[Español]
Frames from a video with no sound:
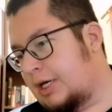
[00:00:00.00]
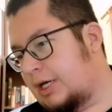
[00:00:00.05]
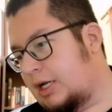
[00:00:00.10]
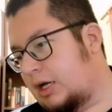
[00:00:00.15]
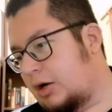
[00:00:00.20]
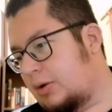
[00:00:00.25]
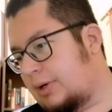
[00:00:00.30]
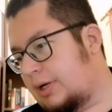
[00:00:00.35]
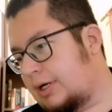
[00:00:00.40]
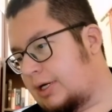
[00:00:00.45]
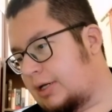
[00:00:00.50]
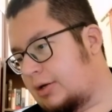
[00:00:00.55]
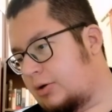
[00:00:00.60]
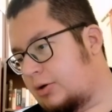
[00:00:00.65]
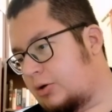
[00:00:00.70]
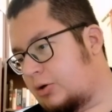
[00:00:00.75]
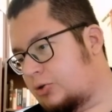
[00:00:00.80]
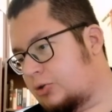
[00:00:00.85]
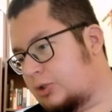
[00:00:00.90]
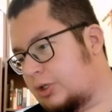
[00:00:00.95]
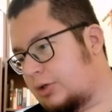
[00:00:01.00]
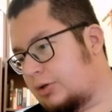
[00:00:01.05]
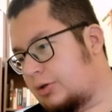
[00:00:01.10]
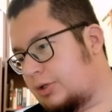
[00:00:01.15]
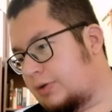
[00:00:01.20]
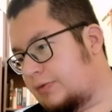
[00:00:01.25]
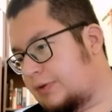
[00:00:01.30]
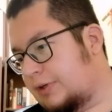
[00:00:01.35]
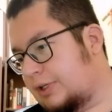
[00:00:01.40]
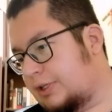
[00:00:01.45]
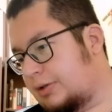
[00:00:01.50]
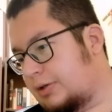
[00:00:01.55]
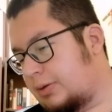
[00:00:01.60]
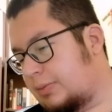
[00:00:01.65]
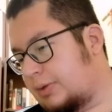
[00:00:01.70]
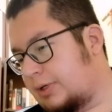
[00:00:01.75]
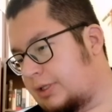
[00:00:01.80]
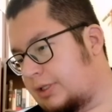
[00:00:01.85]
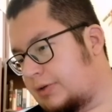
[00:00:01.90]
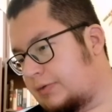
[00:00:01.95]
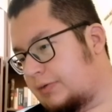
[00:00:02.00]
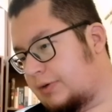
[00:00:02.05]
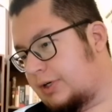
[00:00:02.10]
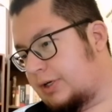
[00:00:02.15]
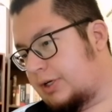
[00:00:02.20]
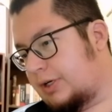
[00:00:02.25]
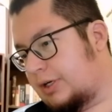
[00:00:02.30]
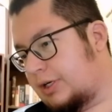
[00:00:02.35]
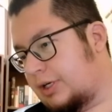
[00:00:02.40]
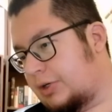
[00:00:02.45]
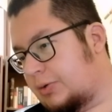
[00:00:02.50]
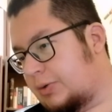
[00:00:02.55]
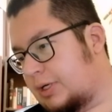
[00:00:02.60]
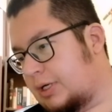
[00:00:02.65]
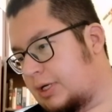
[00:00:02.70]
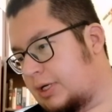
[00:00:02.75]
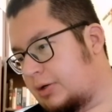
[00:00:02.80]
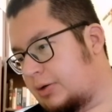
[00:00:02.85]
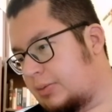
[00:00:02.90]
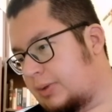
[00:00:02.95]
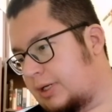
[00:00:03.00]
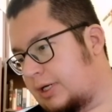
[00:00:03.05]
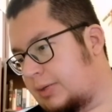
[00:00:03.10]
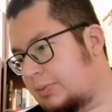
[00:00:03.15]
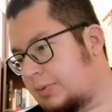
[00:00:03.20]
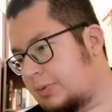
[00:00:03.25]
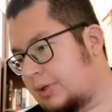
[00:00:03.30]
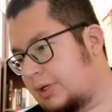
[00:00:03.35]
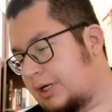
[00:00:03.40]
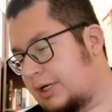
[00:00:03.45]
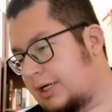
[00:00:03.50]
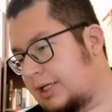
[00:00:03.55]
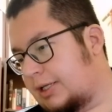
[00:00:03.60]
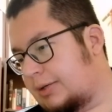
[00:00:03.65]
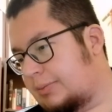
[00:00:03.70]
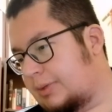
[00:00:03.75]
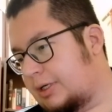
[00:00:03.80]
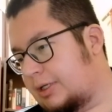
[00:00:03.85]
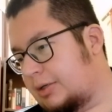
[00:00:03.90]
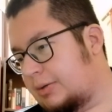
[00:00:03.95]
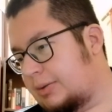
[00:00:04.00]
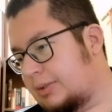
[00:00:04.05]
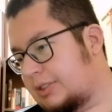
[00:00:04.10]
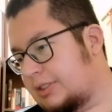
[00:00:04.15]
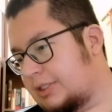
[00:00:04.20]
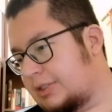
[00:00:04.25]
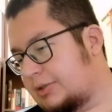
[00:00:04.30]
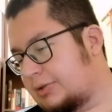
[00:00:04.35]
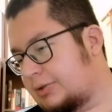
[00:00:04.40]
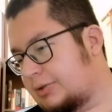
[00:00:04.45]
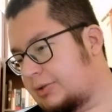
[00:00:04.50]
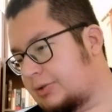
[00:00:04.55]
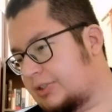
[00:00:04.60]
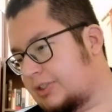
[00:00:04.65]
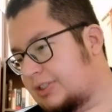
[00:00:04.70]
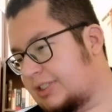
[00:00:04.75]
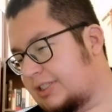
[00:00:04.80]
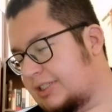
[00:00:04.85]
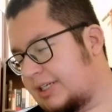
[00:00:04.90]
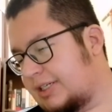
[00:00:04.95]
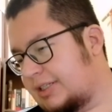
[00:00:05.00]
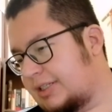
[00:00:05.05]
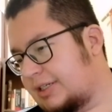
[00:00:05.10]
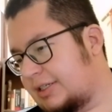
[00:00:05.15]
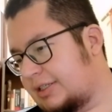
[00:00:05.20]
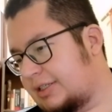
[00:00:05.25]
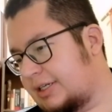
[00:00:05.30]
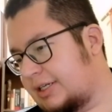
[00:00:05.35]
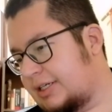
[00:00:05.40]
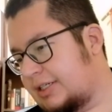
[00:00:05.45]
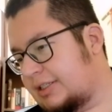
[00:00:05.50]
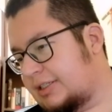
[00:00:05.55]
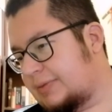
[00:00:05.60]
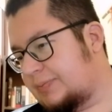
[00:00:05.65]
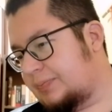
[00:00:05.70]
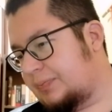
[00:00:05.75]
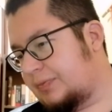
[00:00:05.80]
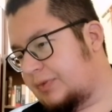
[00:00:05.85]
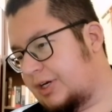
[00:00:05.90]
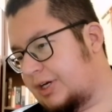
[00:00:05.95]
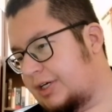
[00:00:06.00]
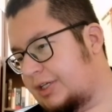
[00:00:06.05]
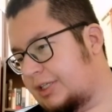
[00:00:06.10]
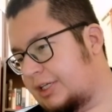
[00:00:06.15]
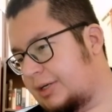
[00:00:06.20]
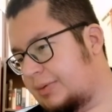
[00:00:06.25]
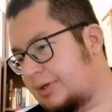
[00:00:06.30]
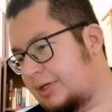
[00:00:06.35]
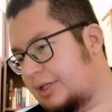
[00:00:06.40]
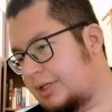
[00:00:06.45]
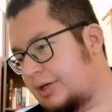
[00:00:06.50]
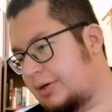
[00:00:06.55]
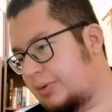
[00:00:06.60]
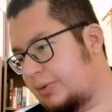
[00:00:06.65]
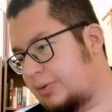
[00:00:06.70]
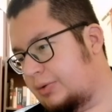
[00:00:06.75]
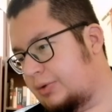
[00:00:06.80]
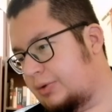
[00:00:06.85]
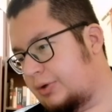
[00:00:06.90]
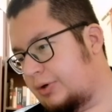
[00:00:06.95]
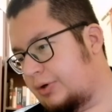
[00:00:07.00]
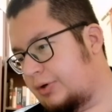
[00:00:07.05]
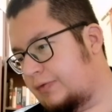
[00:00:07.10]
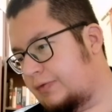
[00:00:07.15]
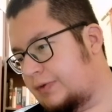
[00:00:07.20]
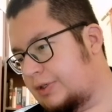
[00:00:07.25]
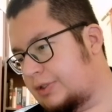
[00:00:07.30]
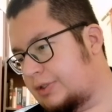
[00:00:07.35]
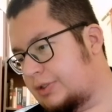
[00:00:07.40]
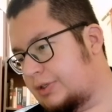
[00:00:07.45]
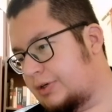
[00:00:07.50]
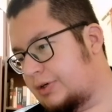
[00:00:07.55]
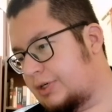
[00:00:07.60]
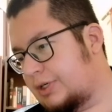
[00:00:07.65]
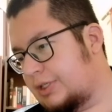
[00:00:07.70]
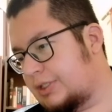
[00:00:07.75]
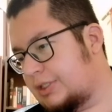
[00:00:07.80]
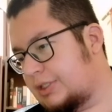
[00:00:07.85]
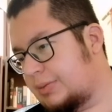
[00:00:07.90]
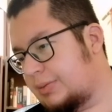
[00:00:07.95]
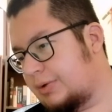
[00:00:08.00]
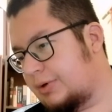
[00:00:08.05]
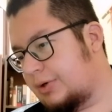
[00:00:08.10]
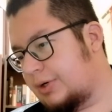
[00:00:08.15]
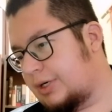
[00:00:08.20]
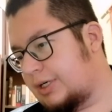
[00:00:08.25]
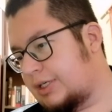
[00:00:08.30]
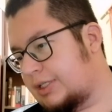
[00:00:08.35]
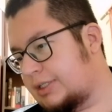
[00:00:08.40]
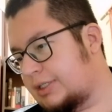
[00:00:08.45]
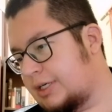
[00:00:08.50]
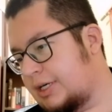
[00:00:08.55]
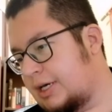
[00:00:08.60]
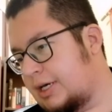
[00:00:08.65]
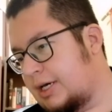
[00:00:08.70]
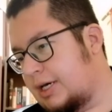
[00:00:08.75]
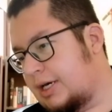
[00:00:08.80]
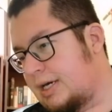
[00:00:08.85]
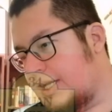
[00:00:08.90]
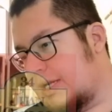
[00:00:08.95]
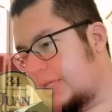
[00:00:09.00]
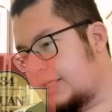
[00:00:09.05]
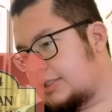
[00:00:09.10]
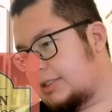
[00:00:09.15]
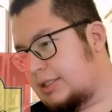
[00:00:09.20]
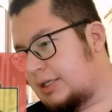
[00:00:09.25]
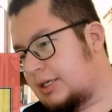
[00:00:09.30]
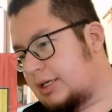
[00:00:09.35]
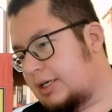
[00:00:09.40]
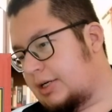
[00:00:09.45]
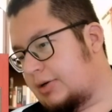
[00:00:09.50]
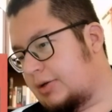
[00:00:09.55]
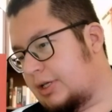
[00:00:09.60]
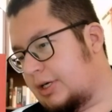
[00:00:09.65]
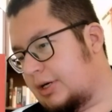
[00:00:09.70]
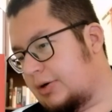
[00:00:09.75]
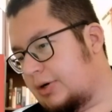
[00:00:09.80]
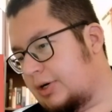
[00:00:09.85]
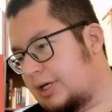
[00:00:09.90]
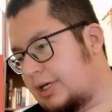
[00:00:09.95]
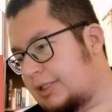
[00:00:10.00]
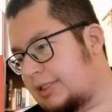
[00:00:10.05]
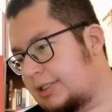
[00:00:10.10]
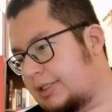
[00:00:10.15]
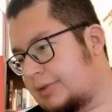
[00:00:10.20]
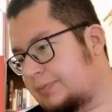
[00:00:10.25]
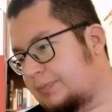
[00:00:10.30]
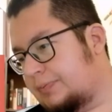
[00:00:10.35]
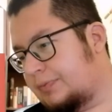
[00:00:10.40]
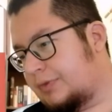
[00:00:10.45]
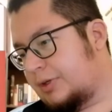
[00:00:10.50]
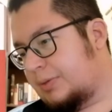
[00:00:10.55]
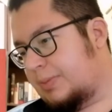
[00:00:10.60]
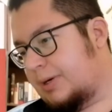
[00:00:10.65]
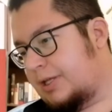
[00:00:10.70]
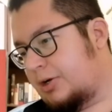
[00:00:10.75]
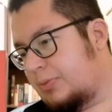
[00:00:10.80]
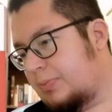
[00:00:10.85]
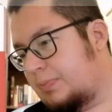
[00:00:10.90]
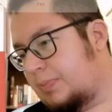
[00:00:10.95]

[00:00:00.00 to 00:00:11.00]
La obra que lo consagró definitivamente fue Rayuela, novela publicada en 1963, que interviene junto con ficciones de Borges, El astillero de Onetti, Pedro